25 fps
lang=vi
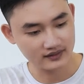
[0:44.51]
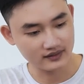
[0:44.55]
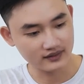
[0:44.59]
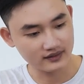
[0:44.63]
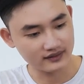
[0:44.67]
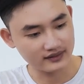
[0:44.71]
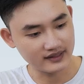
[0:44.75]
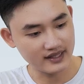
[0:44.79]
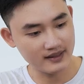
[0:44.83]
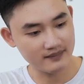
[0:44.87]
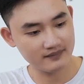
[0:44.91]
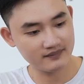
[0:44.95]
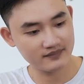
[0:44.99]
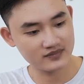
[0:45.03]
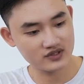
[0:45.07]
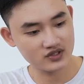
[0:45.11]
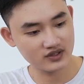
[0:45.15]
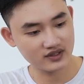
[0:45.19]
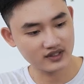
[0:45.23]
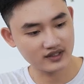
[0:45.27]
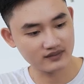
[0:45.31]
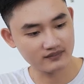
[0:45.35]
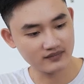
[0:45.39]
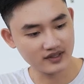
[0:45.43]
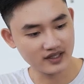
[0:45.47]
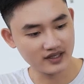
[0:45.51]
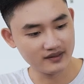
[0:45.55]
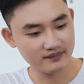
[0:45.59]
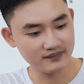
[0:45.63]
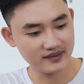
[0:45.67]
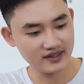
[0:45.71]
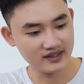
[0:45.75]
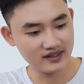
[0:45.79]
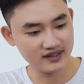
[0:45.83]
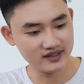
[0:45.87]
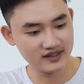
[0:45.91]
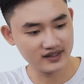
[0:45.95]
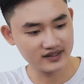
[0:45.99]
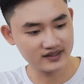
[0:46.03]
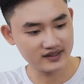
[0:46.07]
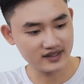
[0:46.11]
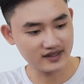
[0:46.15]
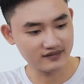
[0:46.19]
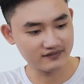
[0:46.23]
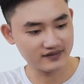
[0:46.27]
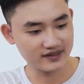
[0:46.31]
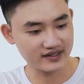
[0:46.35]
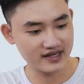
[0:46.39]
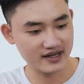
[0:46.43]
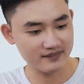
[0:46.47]
từ 5 cho đến 10 ml
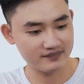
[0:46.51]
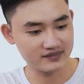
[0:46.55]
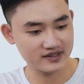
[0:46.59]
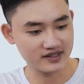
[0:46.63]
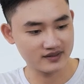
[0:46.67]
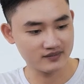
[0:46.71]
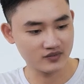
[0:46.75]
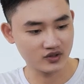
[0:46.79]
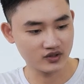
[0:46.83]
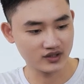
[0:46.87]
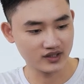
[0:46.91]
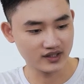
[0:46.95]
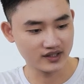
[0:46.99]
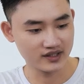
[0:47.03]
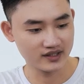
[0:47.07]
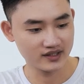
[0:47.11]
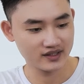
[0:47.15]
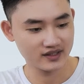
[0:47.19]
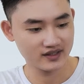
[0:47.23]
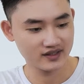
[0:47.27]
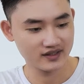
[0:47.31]
là vừa đẹp nha mọi người